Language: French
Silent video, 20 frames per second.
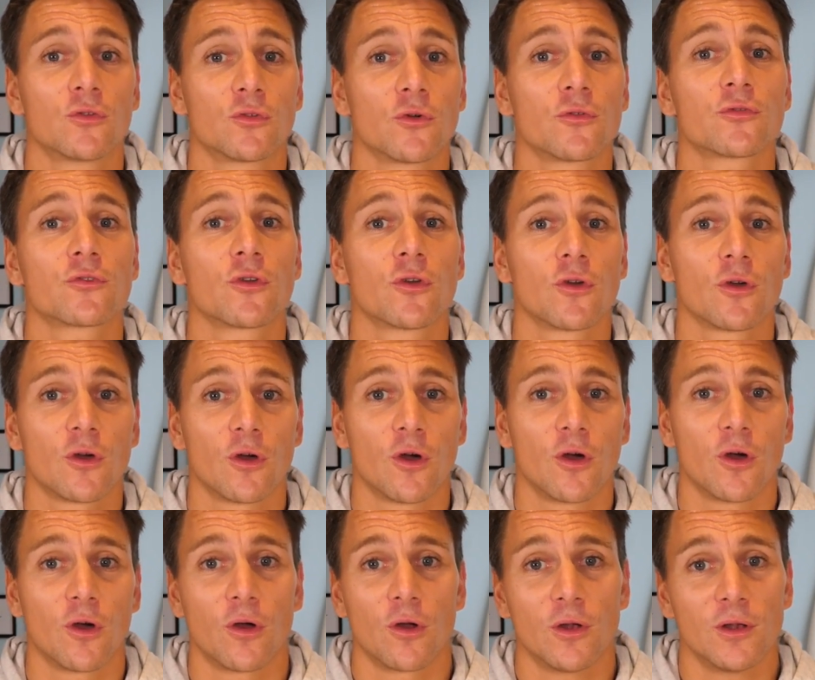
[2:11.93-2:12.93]
Sauf
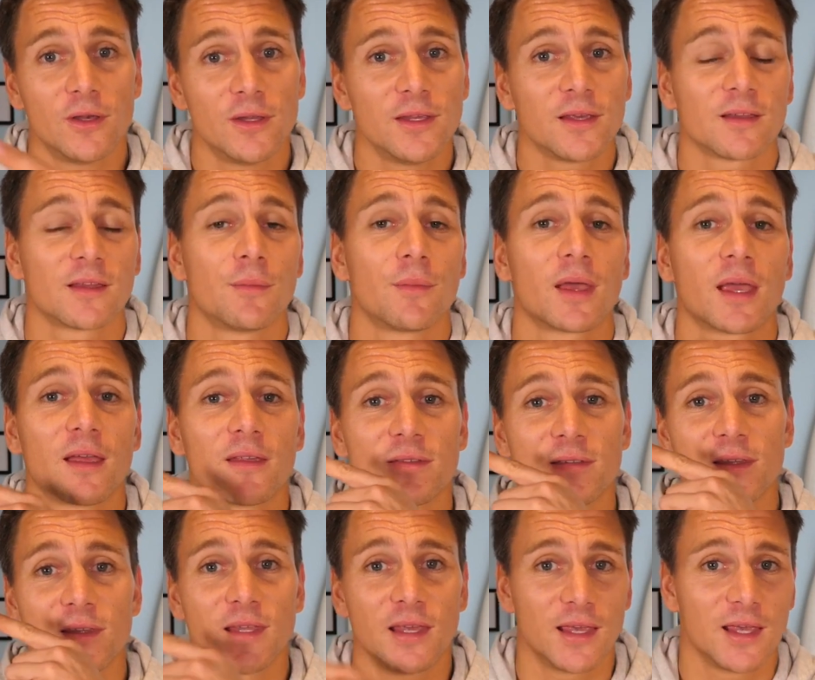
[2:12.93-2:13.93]
que lire des
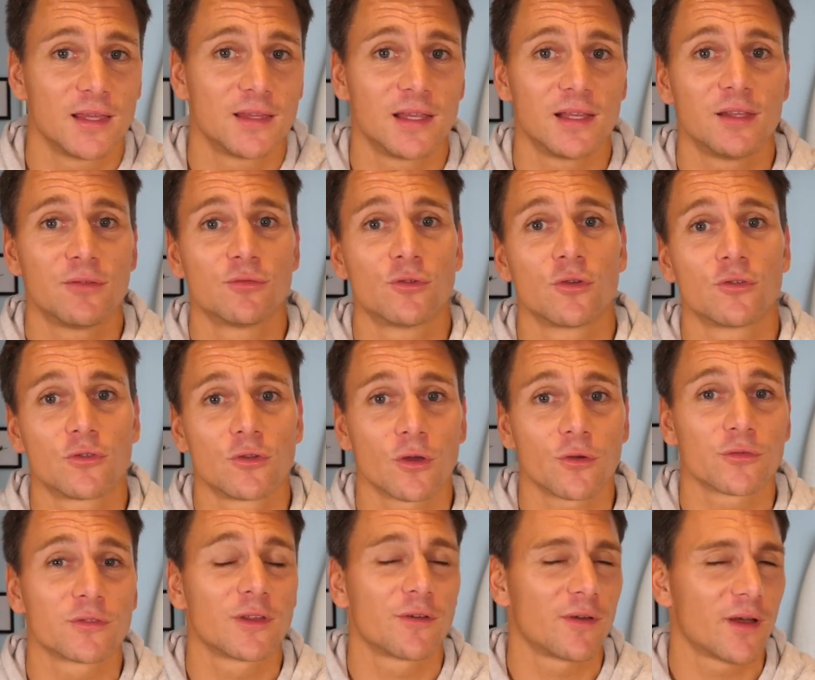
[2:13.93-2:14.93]
magazines et des livres de
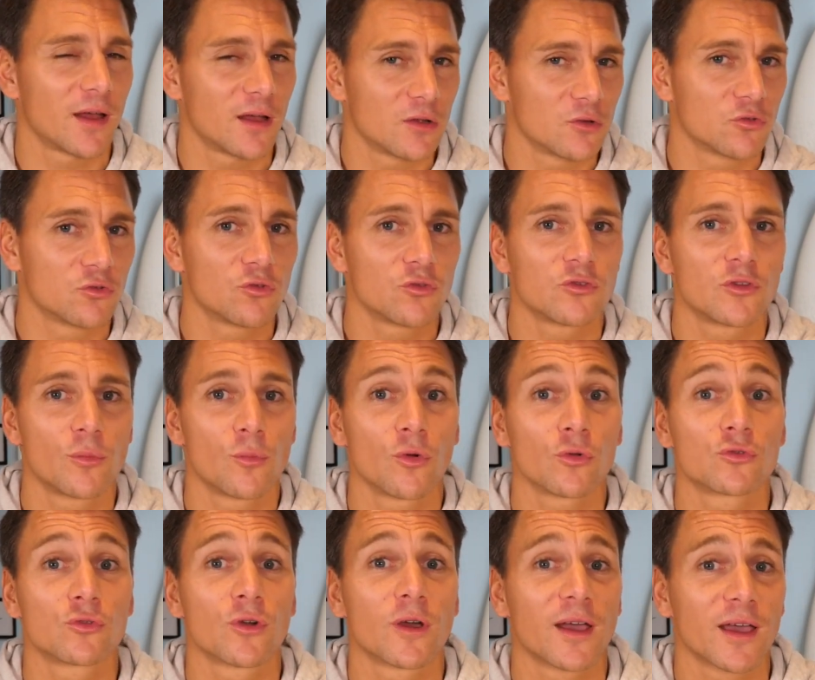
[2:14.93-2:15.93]
surf, ça va
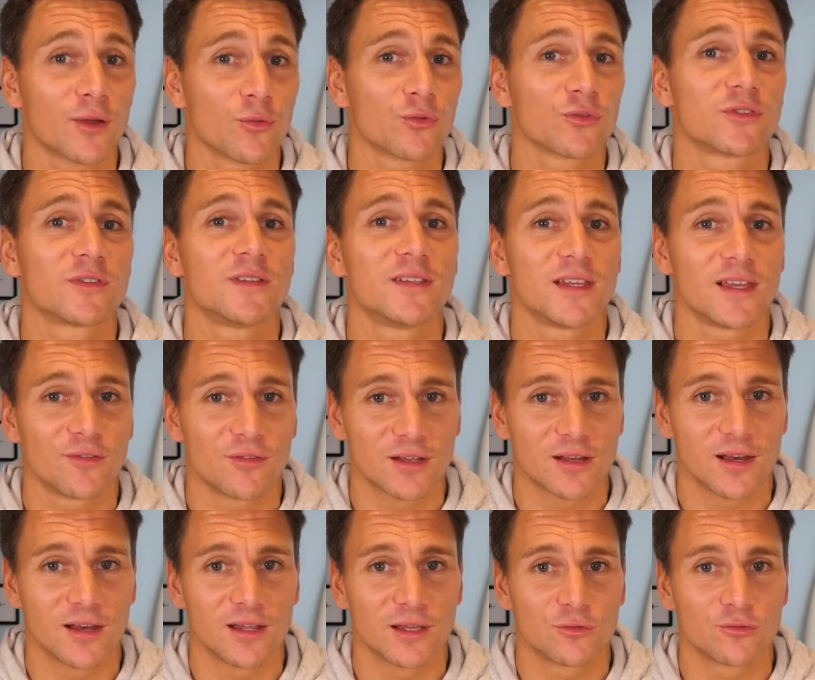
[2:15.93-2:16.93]
justement te réconcilier
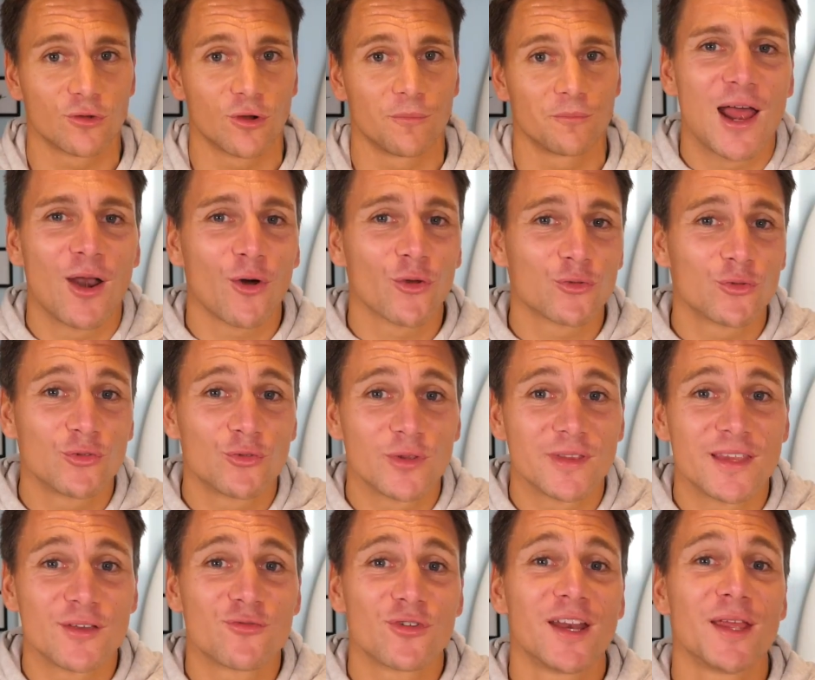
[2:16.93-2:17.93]
avec la lecture. Alors ensuite, je
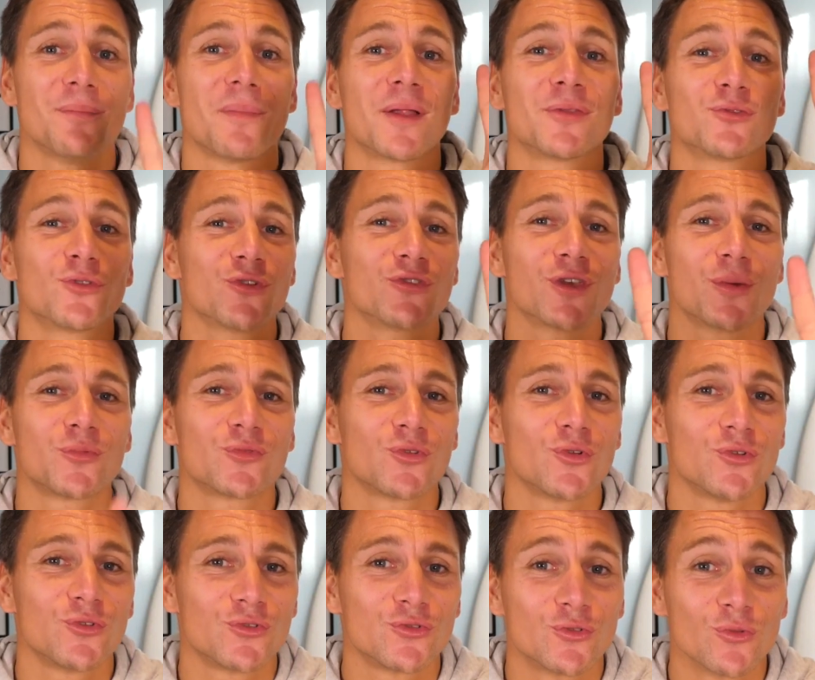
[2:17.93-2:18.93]
vais te dévoiler ma deuxième
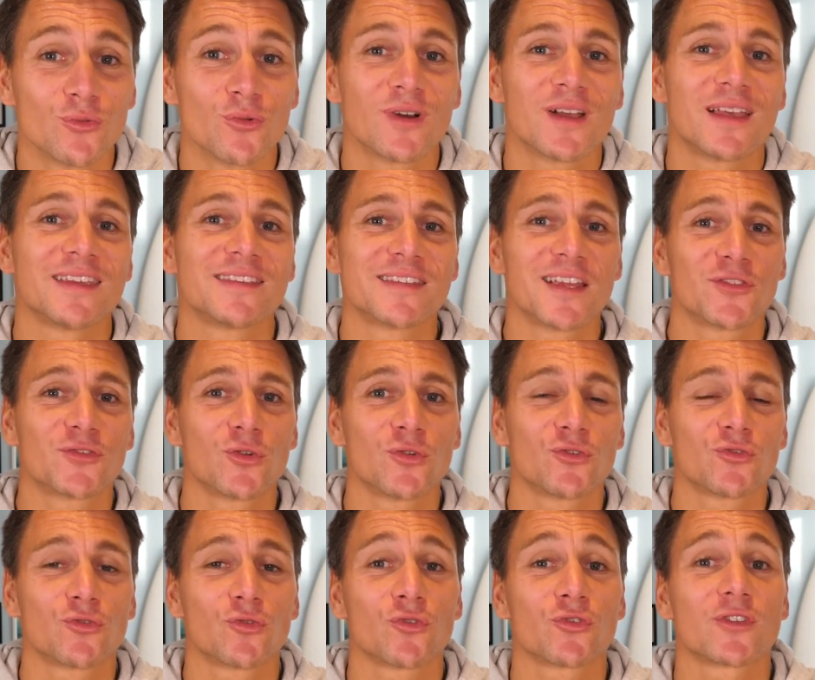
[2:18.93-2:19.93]
solution. Et cette
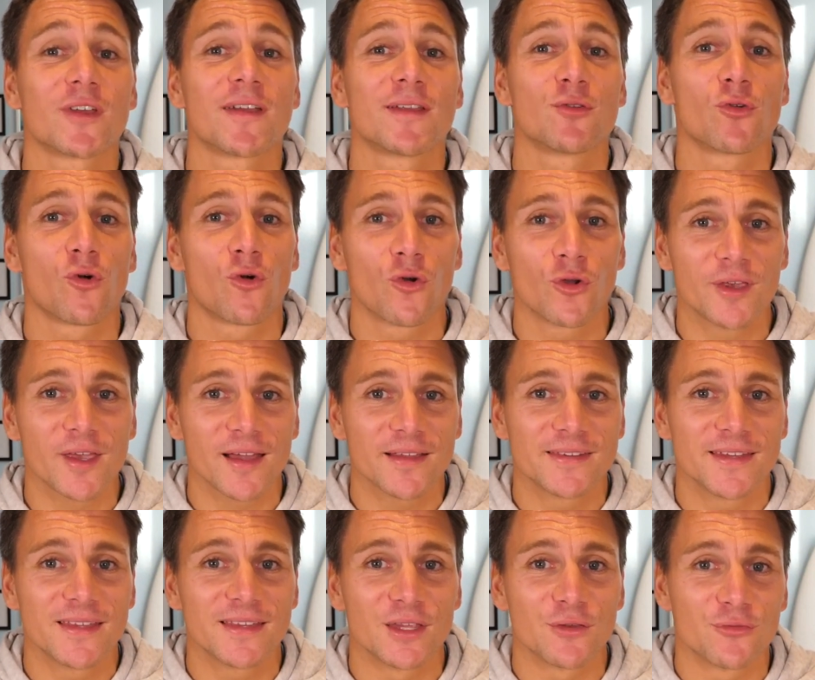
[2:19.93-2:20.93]
solution, ça va être de
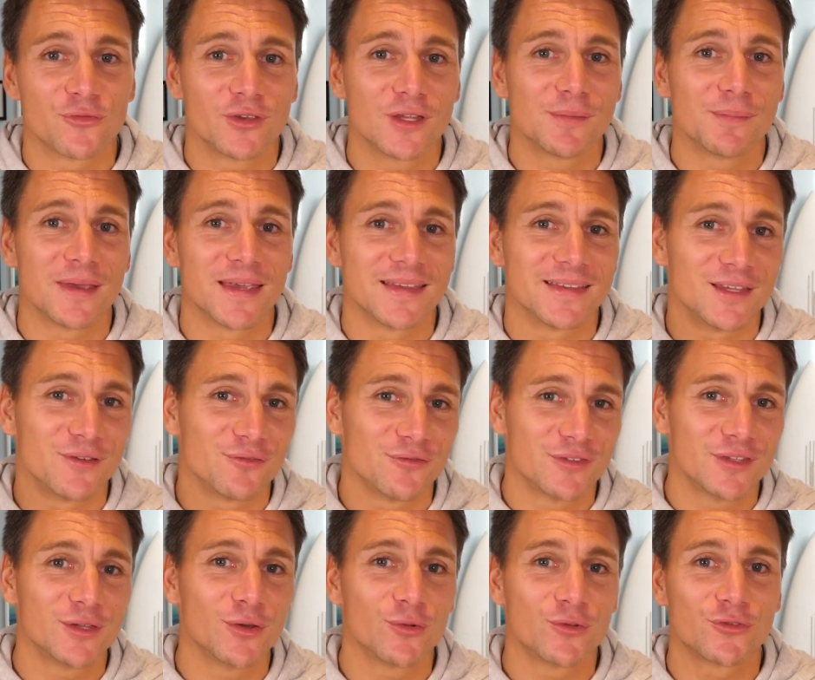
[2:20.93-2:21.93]
regarder des films et des
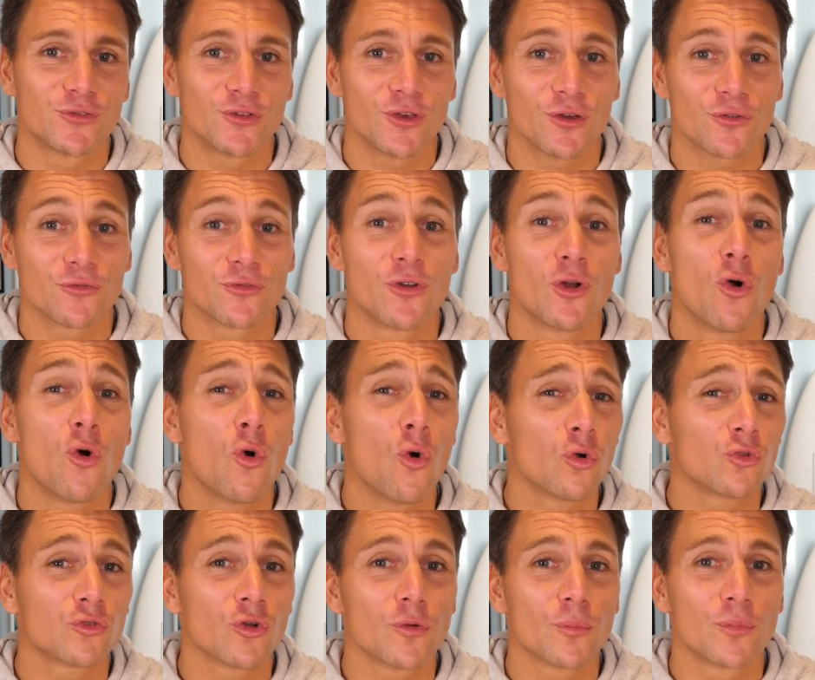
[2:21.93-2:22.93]
vidéos de surf
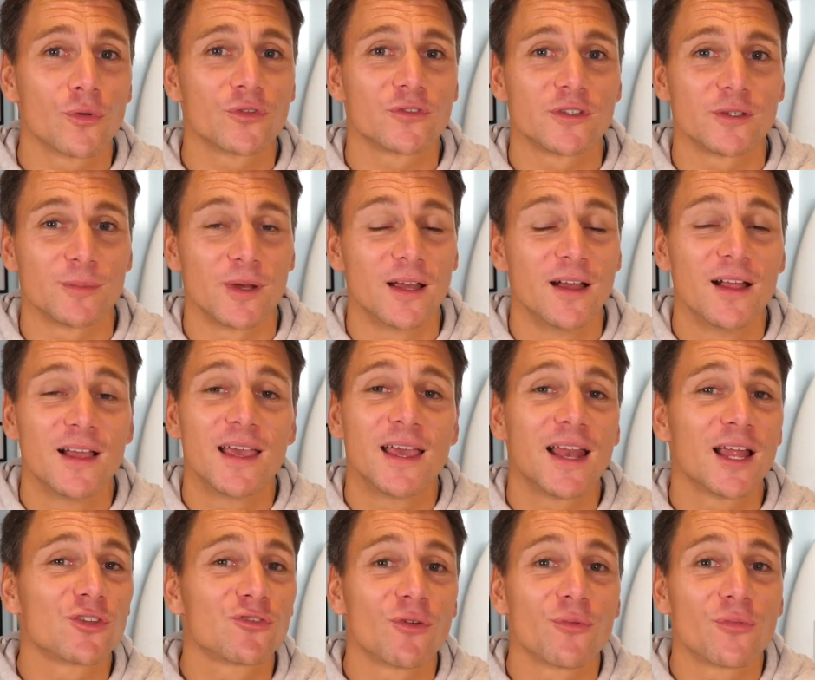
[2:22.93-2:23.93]
autant que possible.
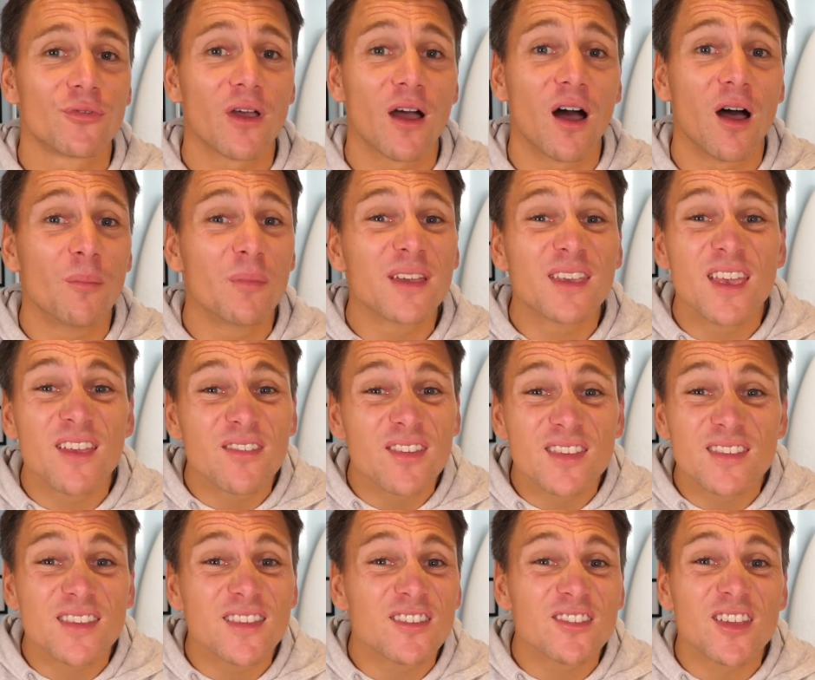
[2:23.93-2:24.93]
Et là, tu vas me faire, mais
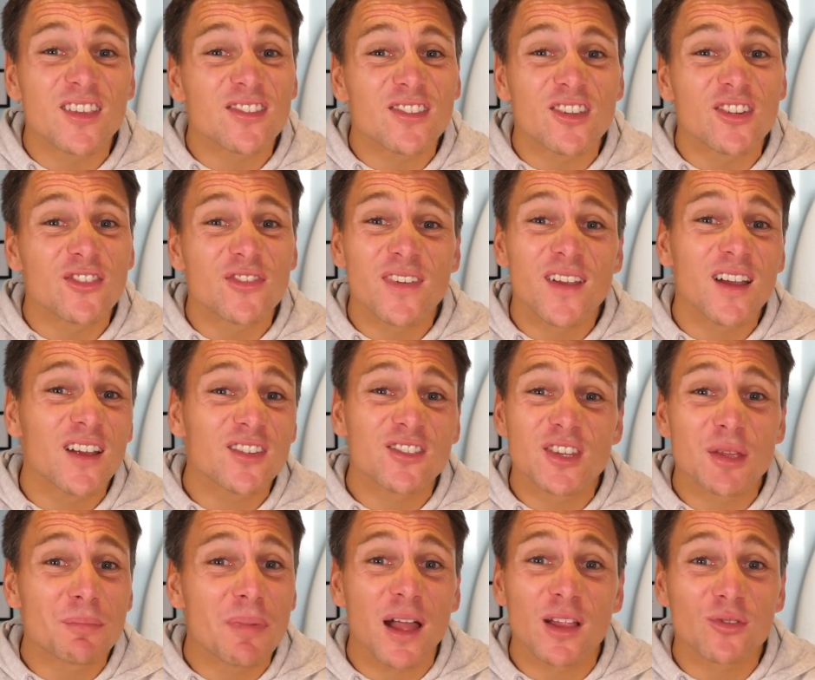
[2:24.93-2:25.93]
Kevin, c'est déjà ce que je fais, hein,
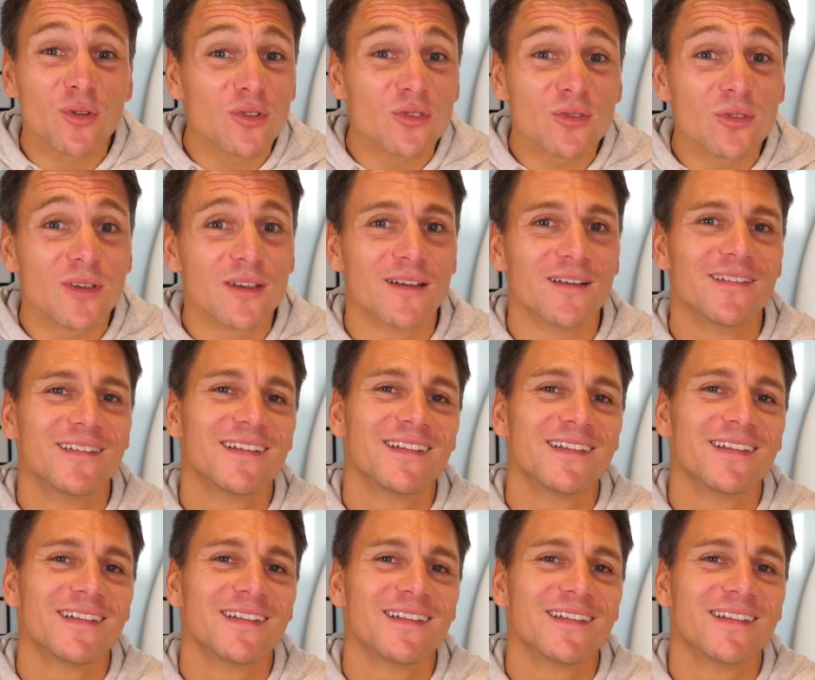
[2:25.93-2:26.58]
je t'ai pas attendu.